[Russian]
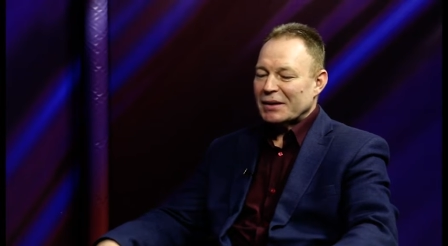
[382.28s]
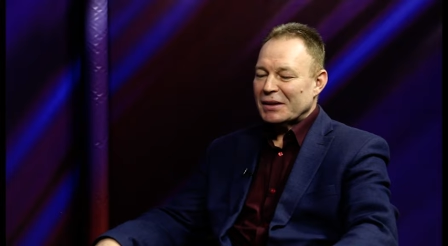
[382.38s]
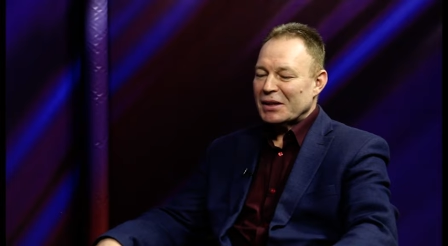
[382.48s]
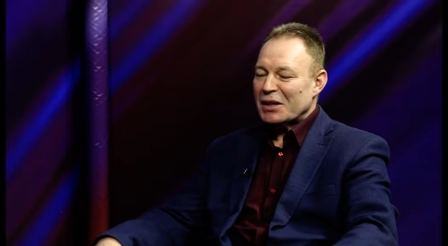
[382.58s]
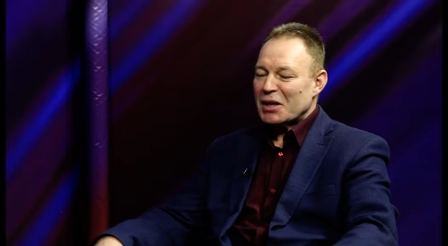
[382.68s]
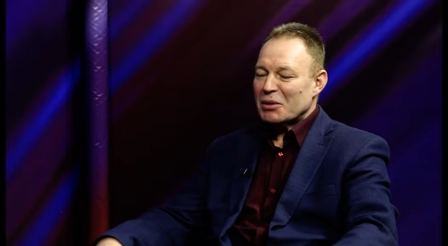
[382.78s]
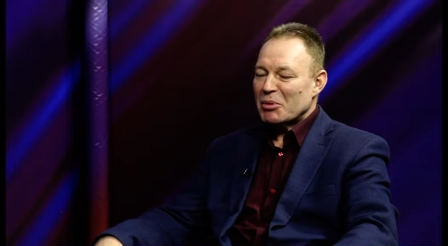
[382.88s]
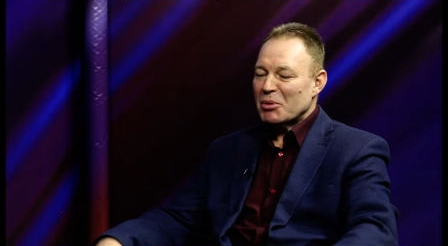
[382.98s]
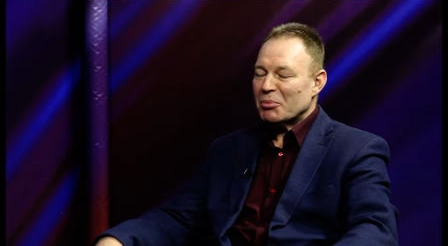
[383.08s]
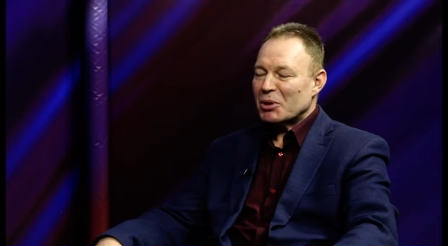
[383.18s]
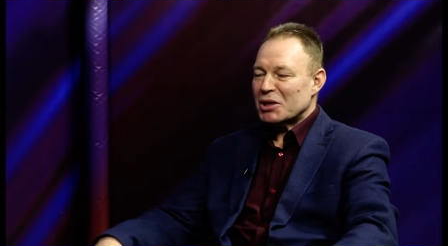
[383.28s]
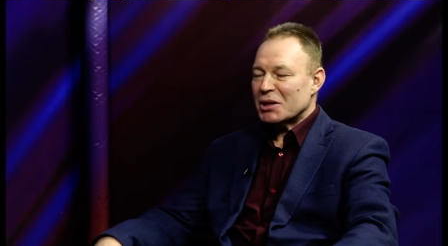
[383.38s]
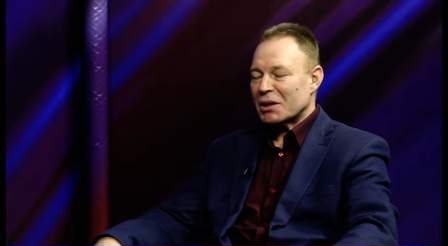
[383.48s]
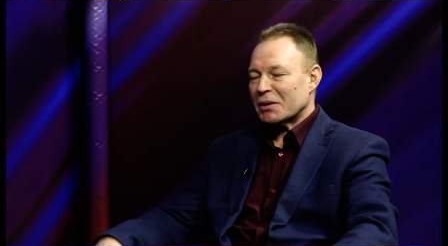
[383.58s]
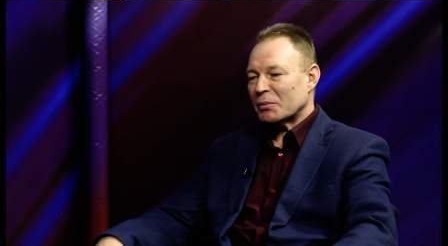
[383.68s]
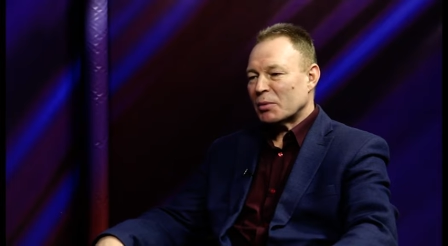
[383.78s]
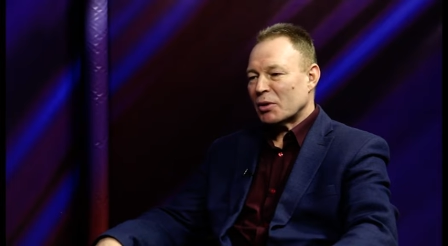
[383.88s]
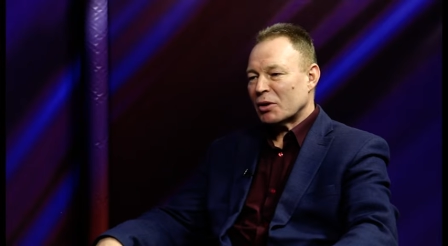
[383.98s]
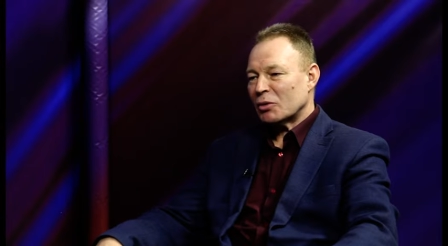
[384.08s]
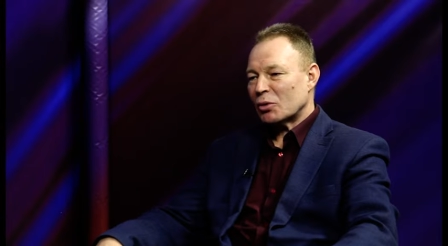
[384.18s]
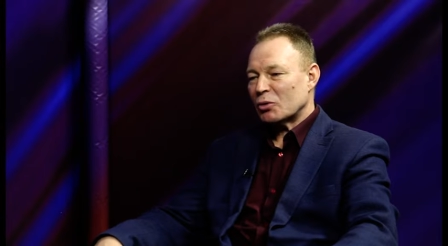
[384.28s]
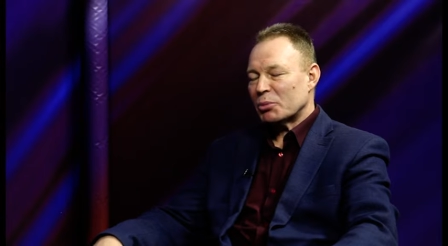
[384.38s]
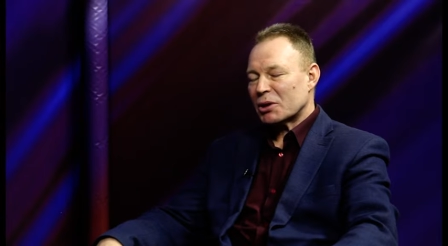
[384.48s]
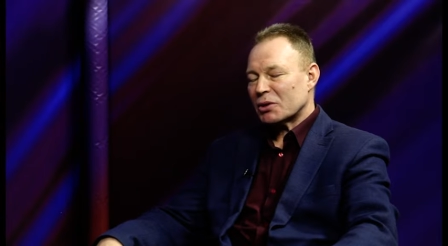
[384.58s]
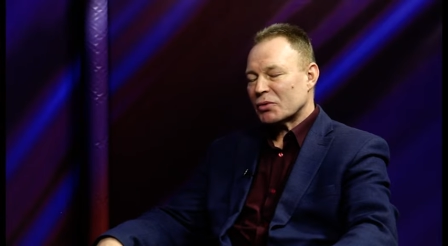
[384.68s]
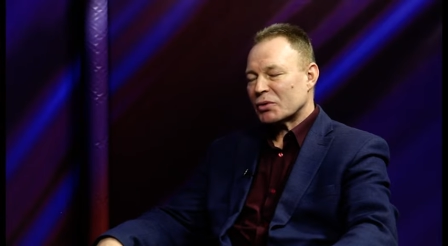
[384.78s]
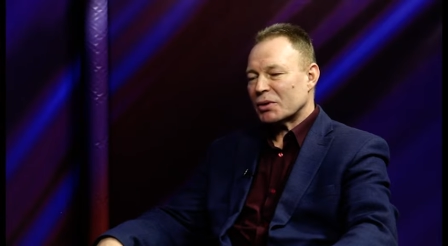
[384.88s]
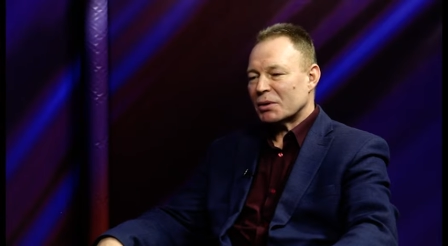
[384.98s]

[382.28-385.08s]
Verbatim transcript: на данный момент прецедентов по городу Петрозаводска